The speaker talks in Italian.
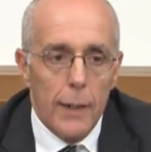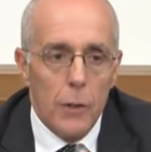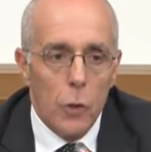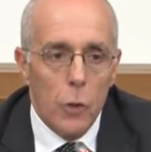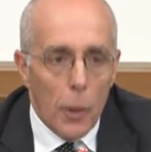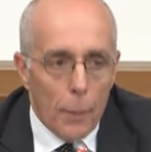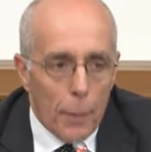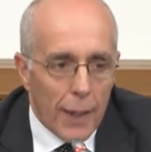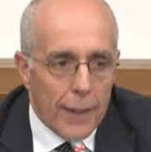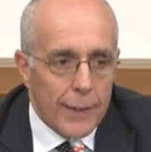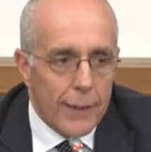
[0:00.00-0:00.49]

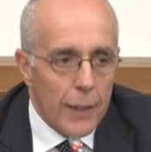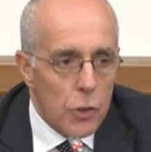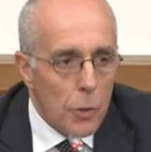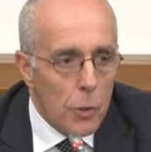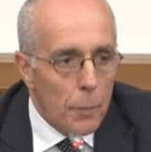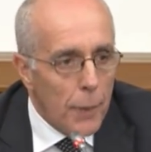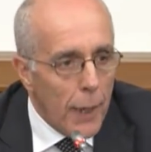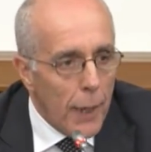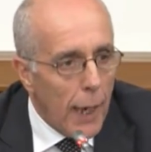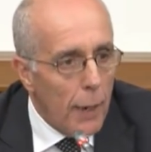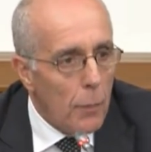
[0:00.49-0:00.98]
Noi
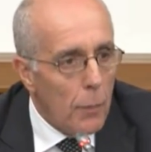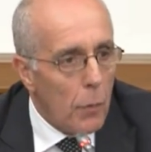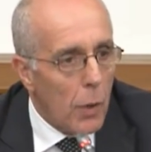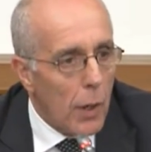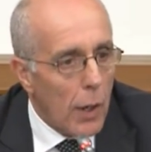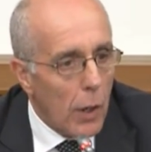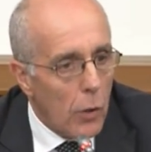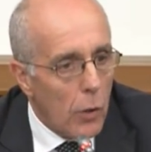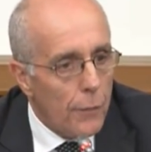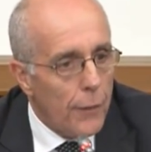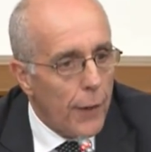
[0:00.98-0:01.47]
partecipiamo
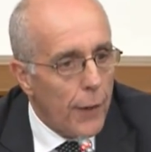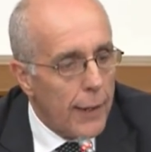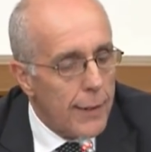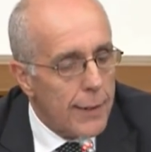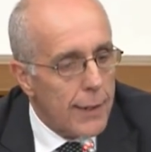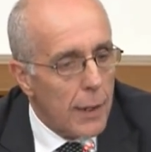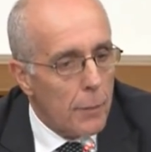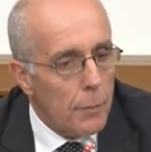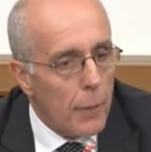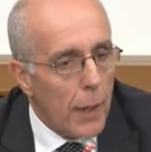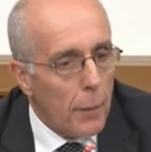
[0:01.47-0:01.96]
alla
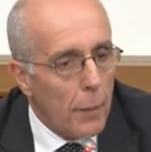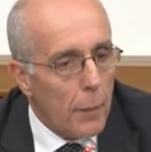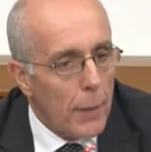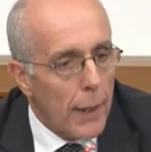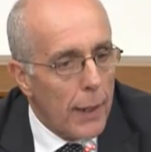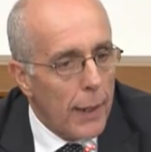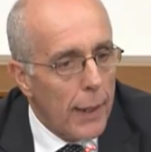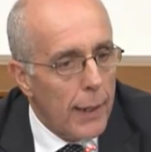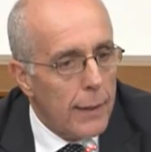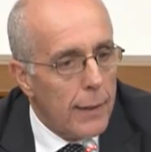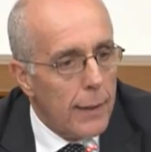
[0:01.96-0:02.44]
conferenza
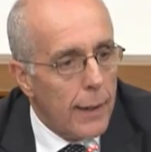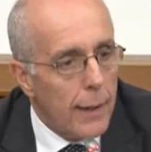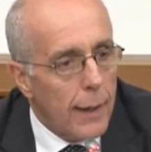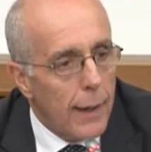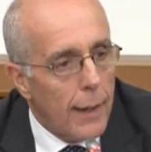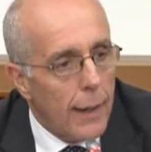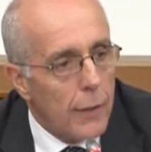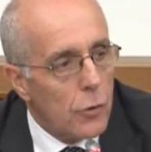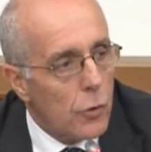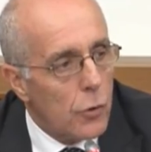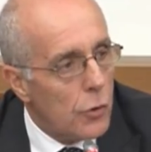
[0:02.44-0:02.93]
permanente
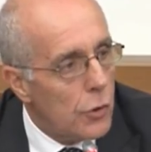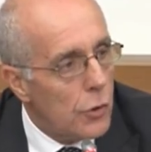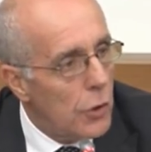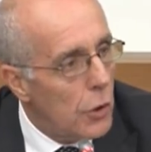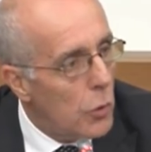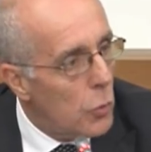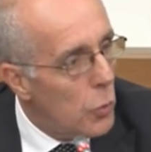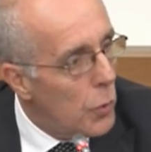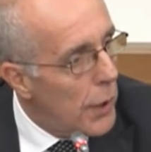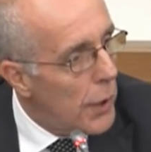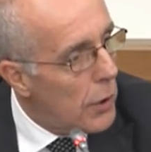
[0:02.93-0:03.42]
che ha
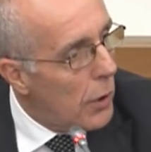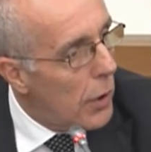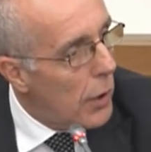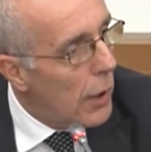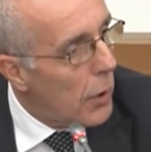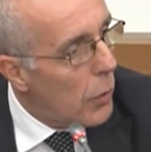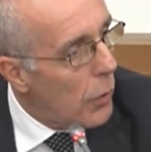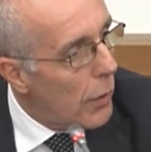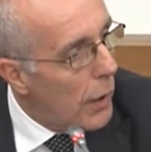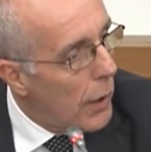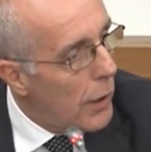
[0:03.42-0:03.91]
sostituito
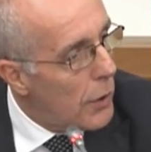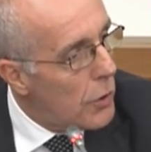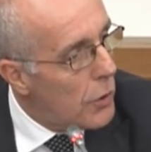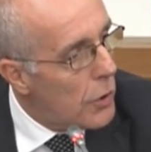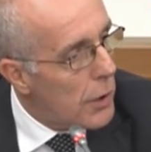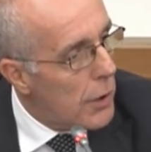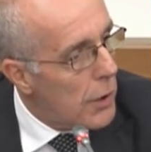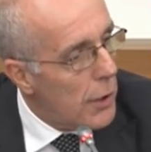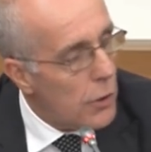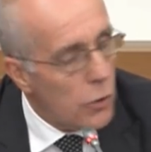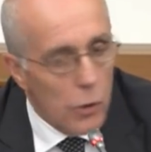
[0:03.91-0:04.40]
nella nuova
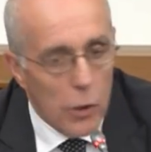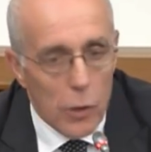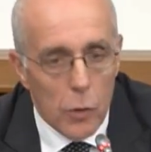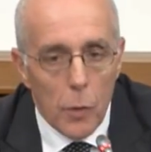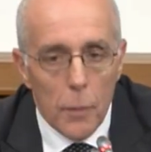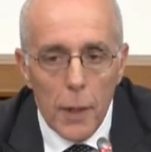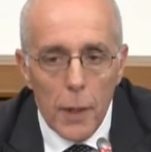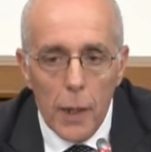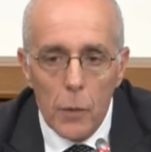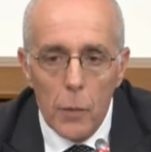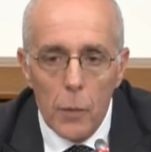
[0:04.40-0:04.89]
legislazione del
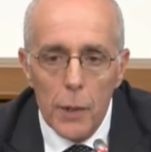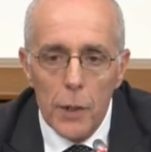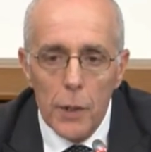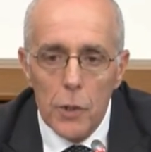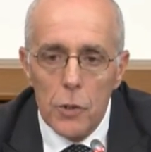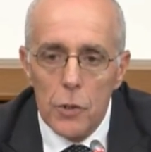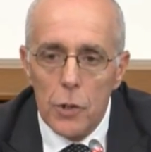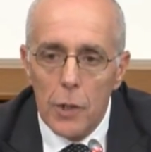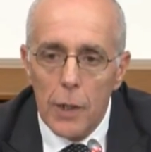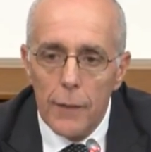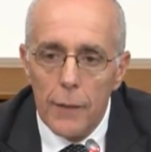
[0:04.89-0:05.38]

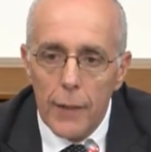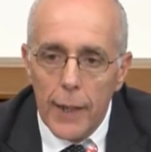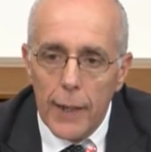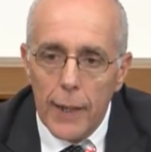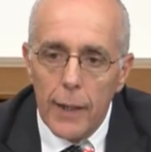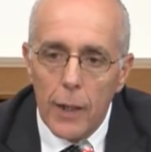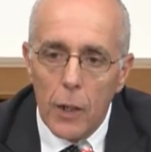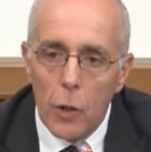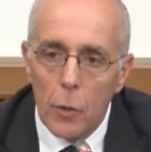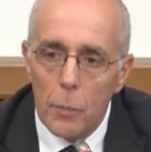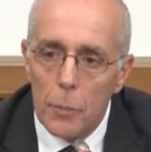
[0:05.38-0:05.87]
2015 le
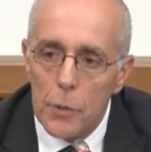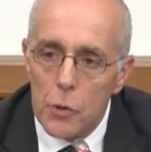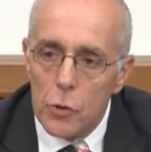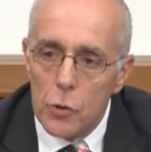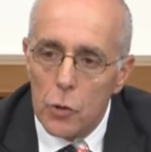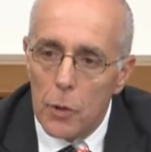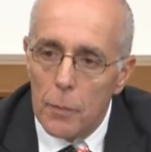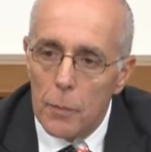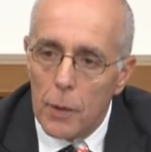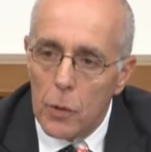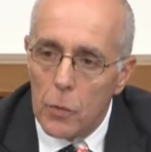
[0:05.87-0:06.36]
vecchie
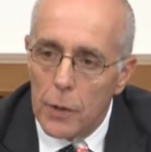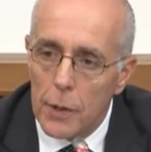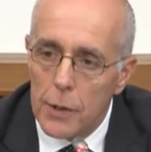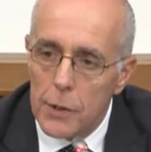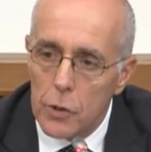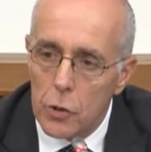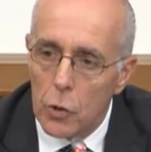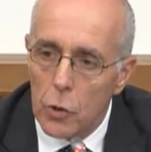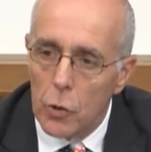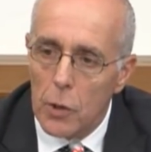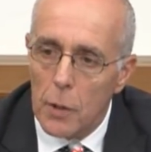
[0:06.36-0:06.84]
commissioni di
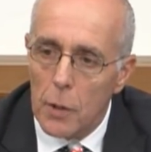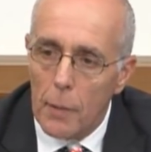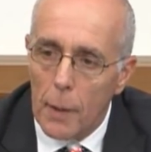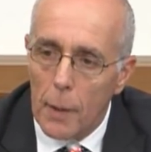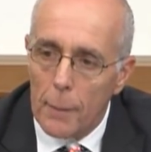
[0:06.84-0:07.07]
manutenzione,